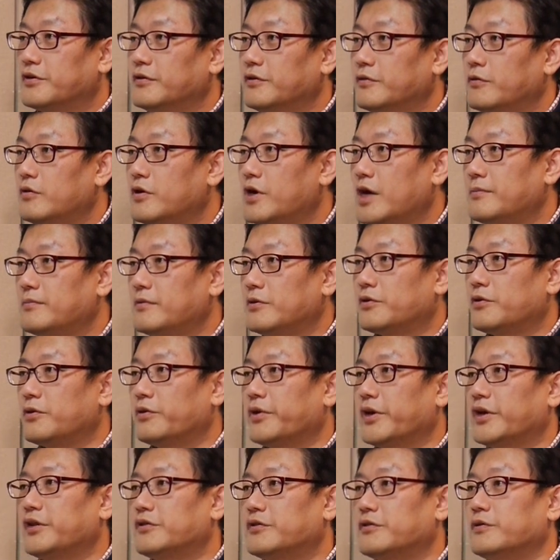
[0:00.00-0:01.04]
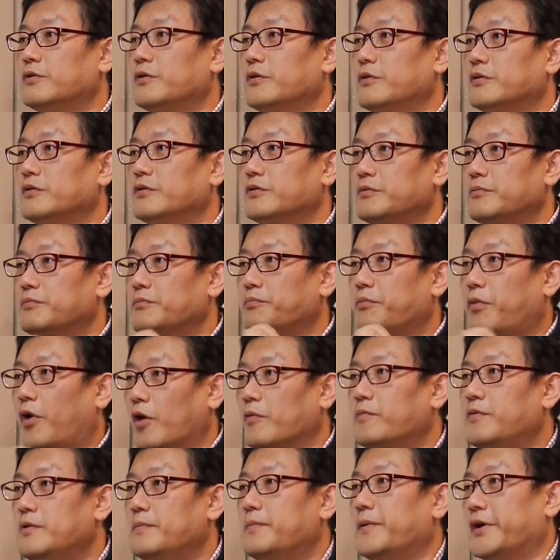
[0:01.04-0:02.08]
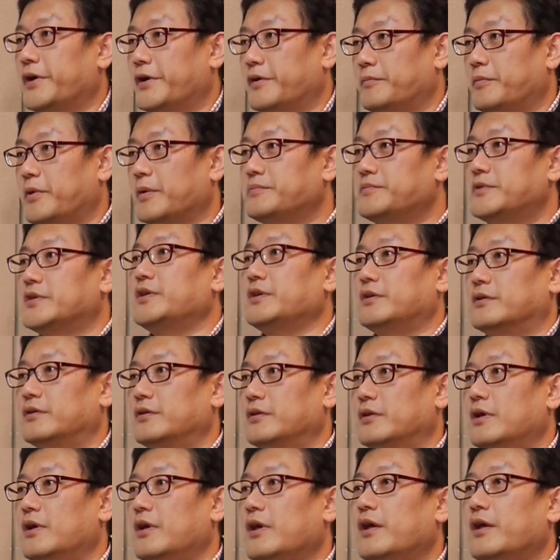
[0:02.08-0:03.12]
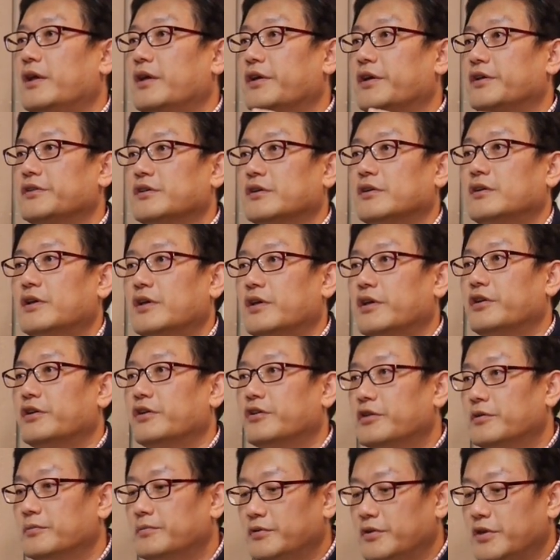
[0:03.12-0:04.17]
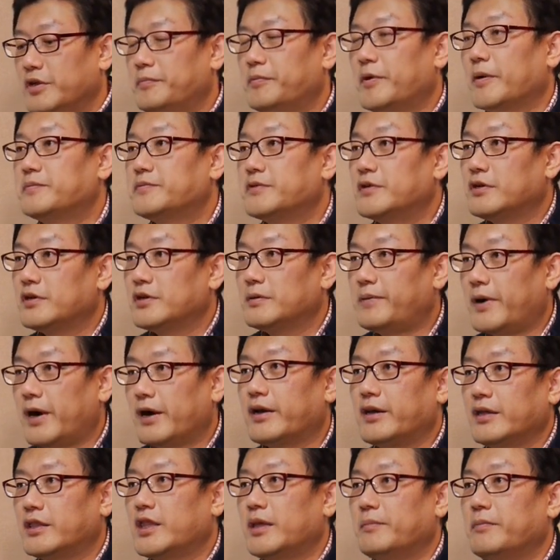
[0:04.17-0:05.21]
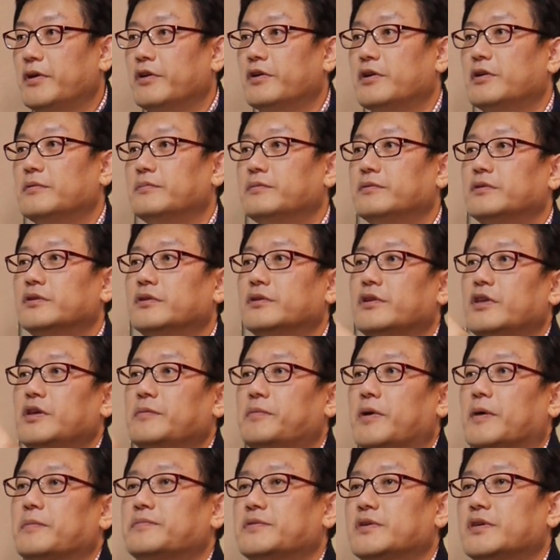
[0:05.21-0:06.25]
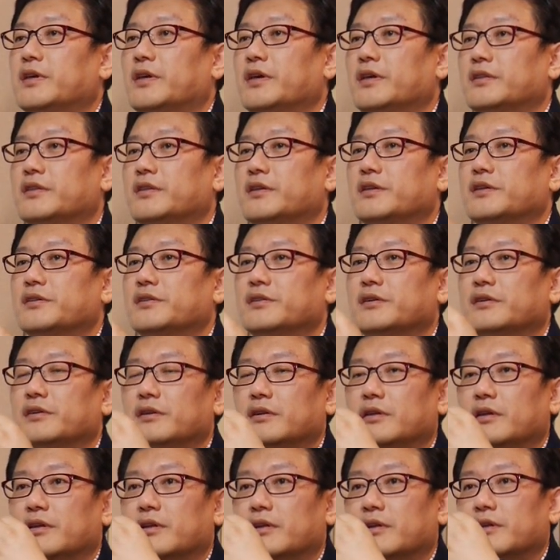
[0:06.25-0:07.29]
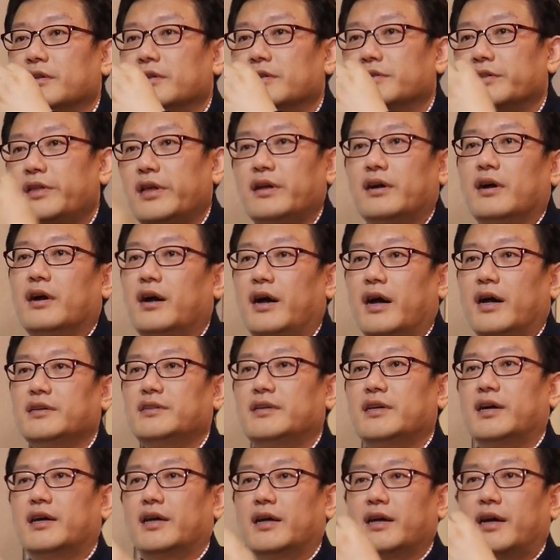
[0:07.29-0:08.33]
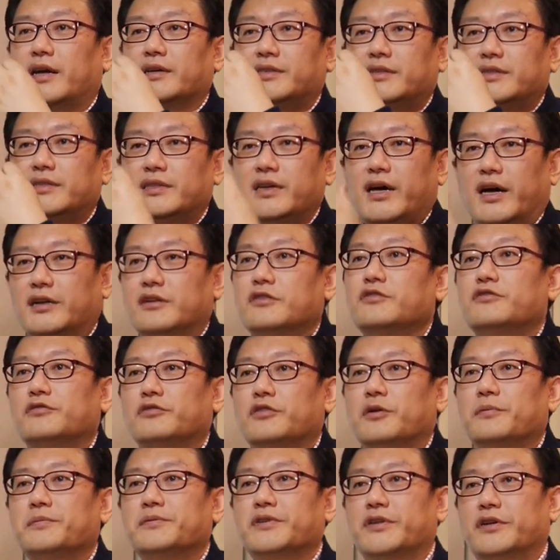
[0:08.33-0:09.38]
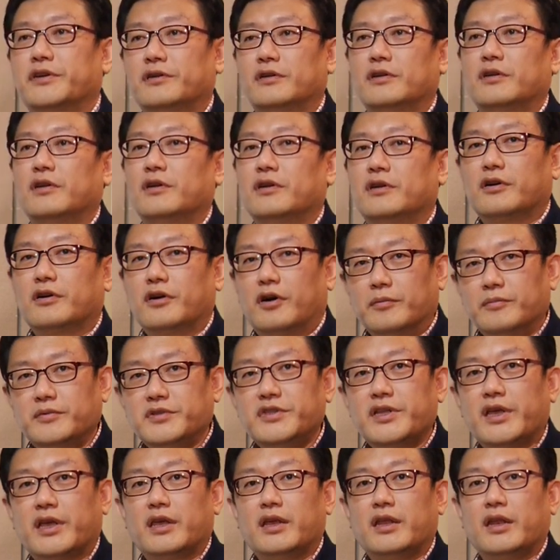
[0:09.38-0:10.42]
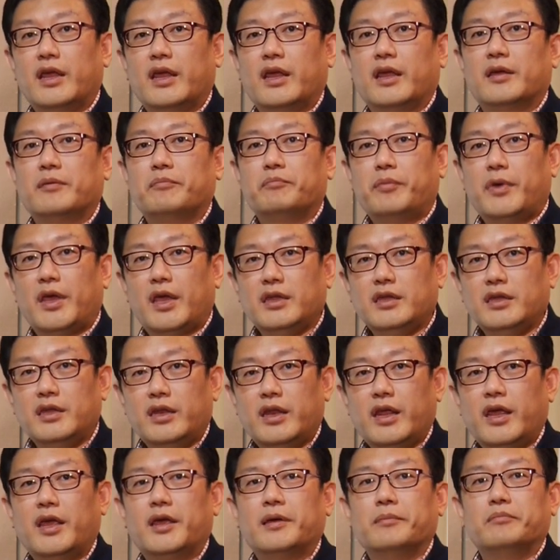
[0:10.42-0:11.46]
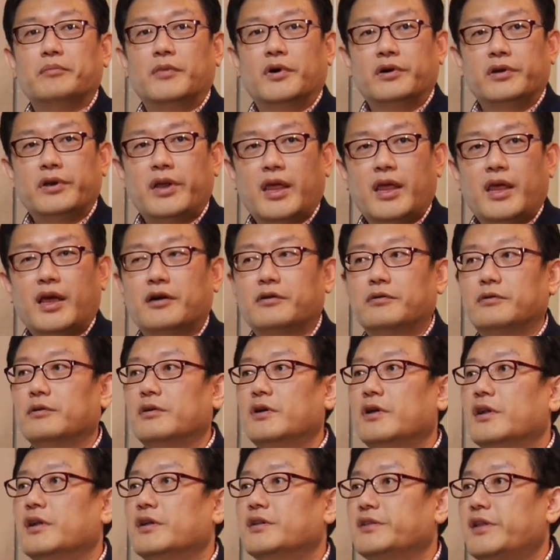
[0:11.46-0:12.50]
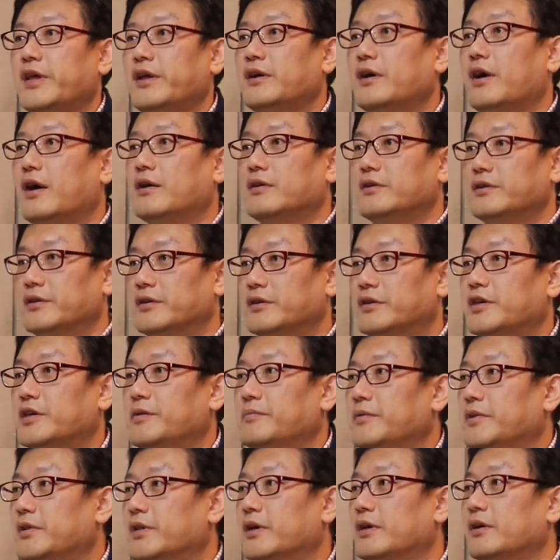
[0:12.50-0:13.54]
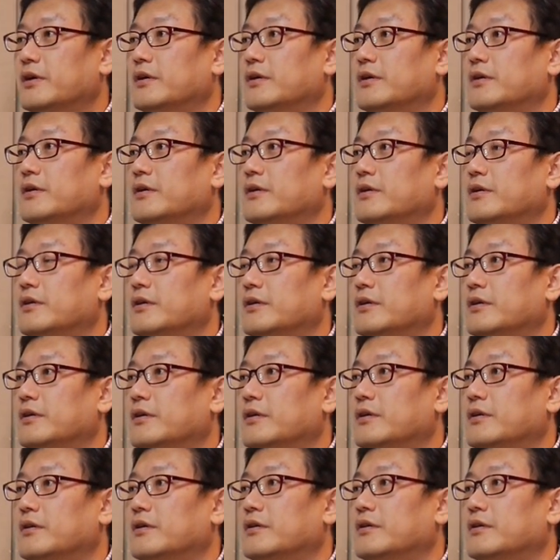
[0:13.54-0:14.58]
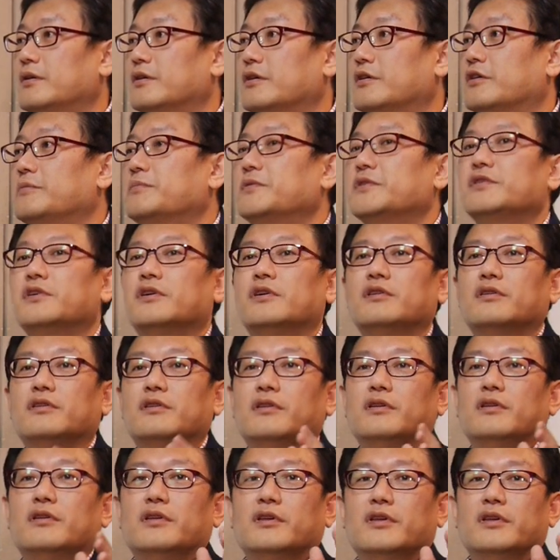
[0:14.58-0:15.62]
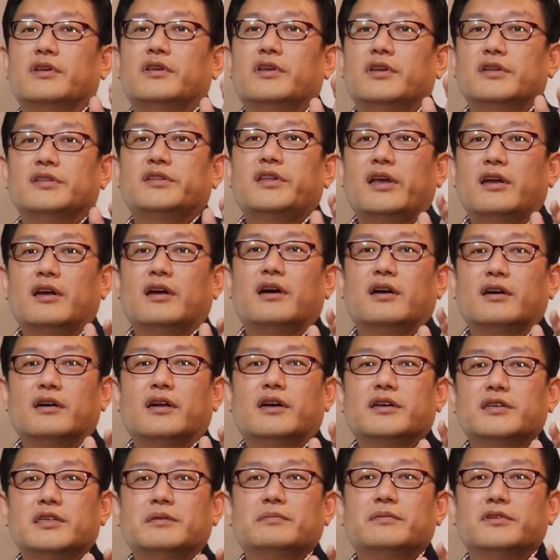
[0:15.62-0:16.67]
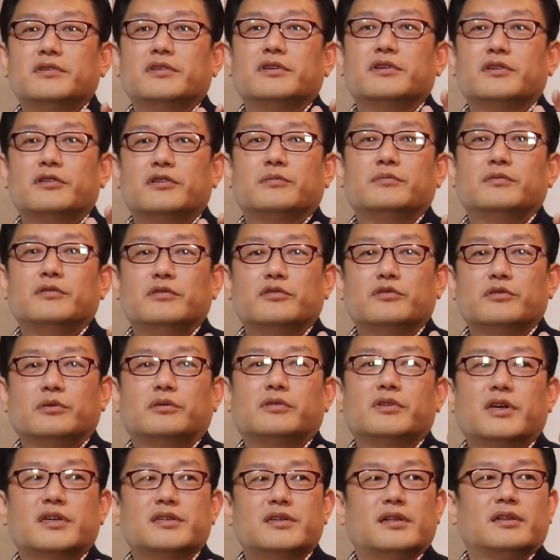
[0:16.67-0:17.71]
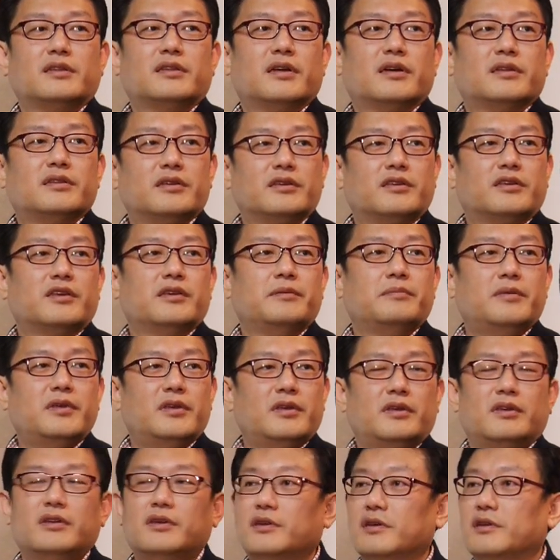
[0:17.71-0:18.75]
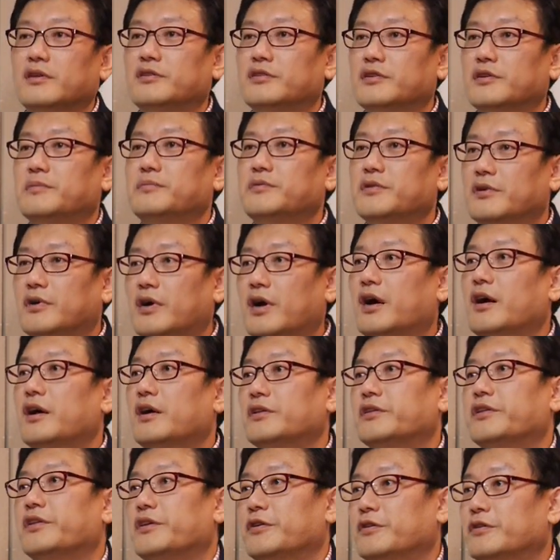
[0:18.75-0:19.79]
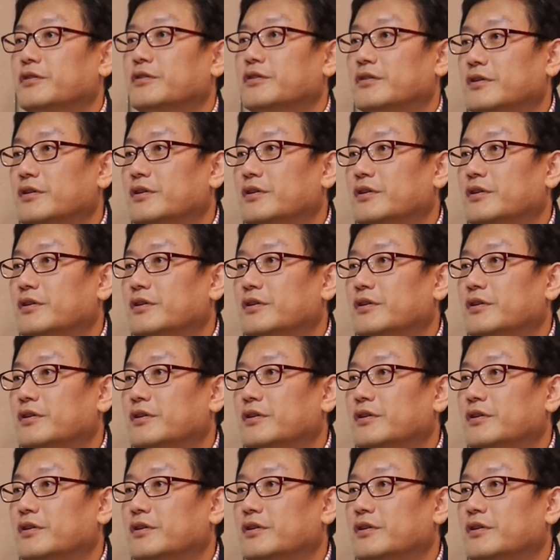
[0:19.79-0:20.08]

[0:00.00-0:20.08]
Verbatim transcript: 그 오감을 통해 들어온 법을 봐요. 법칙을. 그래서 여러분 이 법칙을 봤기 때문에 여러분은 이 법칙에 대해서 생각하시지 않을 수가 없어요. 검은색이네, 펜이네, 뭐네 하고 생각을 일으킵니다. 그러면서 이 생각을 하시면서 여러분 좋다 싫다 느낌이 점점 강화돼요.